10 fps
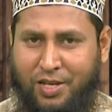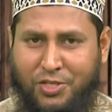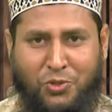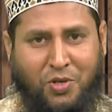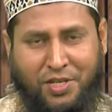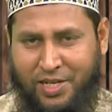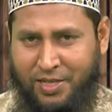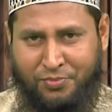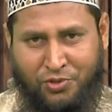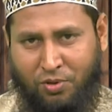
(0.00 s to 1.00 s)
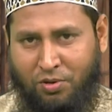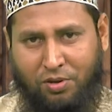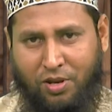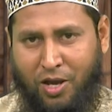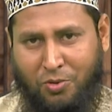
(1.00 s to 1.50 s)
রাসুল করিম
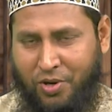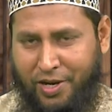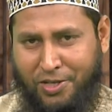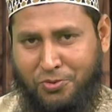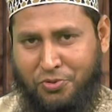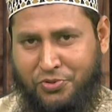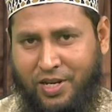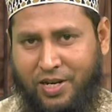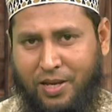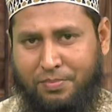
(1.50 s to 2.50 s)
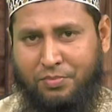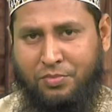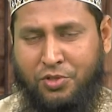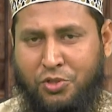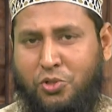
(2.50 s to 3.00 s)
সাল্লাহ আলহিউসাল্লাম
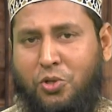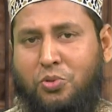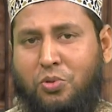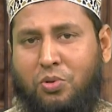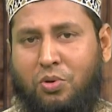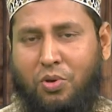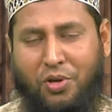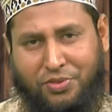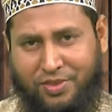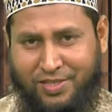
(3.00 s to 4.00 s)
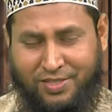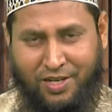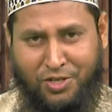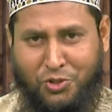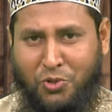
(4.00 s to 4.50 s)
শত
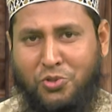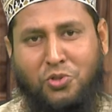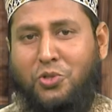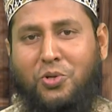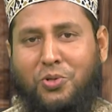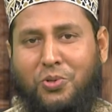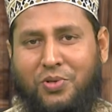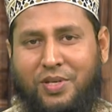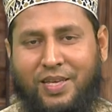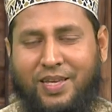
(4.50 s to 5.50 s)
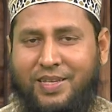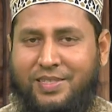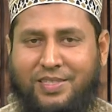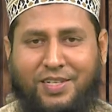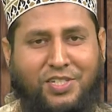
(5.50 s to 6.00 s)
অত্যাচার সহ্য করো
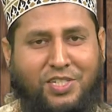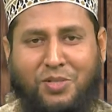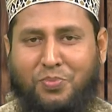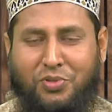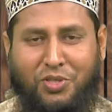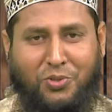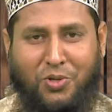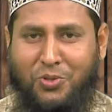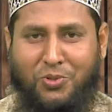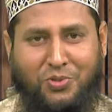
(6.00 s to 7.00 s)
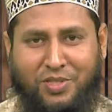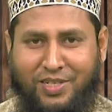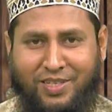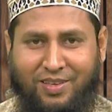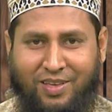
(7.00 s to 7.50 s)
সৃষ্টির প্রতি কখনো
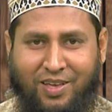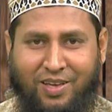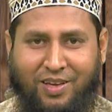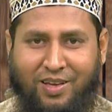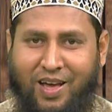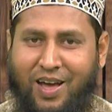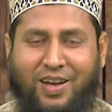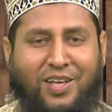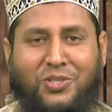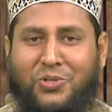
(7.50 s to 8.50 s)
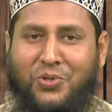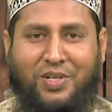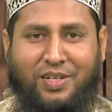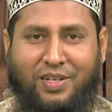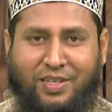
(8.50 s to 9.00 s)
তিনি আঘাত
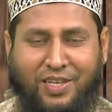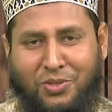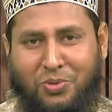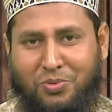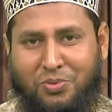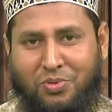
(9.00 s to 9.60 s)
করেননি কিন্তু